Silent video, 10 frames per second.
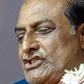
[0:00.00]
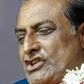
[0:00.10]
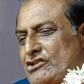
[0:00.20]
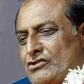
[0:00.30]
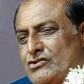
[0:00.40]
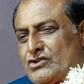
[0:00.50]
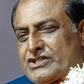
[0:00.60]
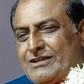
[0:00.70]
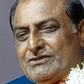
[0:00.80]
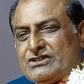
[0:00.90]
যখন
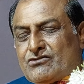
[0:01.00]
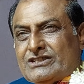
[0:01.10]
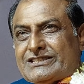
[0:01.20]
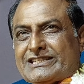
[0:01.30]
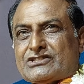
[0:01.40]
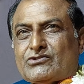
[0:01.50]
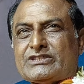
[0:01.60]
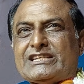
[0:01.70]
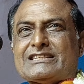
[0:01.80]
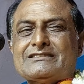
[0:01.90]
গোস্বামী ওখান থেকে
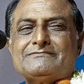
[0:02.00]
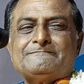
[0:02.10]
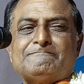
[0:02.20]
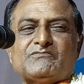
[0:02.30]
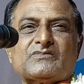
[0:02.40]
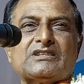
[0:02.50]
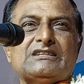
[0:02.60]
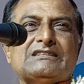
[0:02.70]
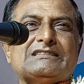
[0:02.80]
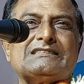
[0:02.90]
চলে যান
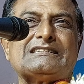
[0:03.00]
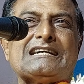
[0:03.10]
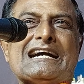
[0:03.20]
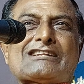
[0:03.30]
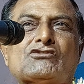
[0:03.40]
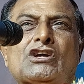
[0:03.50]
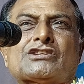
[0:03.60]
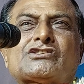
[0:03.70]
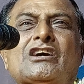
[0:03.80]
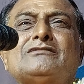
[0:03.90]
আর
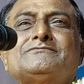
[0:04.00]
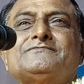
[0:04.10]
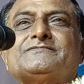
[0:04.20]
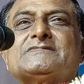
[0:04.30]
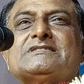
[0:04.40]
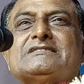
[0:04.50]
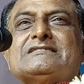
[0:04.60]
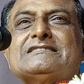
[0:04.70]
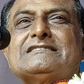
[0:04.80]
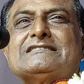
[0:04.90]
নরোত্তম
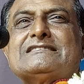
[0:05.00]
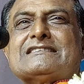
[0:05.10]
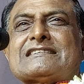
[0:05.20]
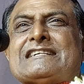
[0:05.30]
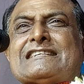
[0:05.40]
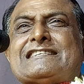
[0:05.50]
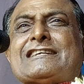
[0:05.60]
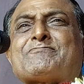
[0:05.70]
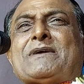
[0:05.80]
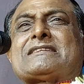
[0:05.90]

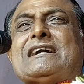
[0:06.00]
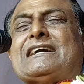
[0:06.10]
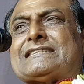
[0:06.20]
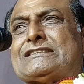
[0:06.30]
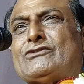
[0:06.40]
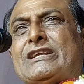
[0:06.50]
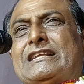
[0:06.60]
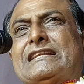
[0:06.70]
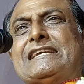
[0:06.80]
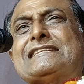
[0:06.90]
গাছের পাতা হাতে ধরে
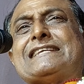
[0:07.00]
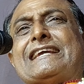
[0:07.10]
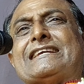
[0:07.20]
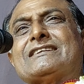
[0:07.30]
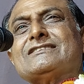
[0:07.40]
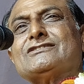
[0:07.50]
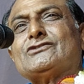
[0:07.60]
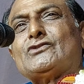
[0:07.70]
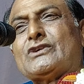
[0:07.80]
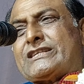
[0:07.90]
নিজে
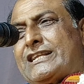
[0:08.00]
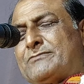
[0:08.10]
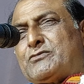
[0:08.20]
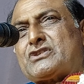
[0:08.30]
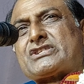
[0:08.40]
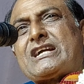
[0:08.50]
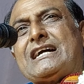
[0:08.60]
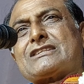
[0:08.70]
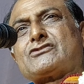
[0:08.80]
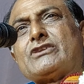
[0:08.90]
ওইখানে
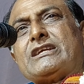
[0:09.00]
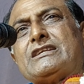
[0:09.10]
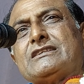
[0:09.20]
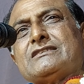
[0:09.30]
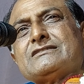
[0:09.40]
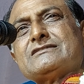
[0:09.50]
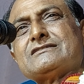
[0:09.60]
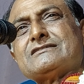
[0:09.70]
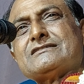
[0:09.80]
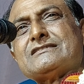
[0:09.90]
পরিষ্কার করে
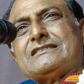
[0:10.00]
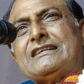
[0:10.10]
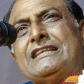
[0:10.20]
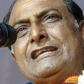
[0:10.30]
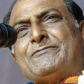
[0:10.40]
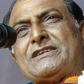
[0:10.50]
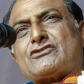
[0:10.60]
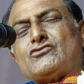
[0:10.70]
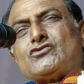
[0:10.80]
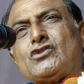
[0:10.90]
লেপে
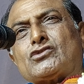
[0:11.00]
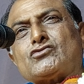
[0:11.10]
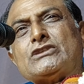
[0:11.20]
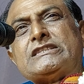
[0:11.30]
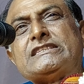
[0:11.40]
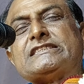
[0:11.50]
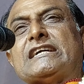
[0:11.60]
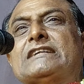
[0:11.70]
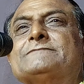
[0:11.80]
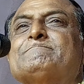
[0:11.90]
সুন্দর করে দিয়ে যায়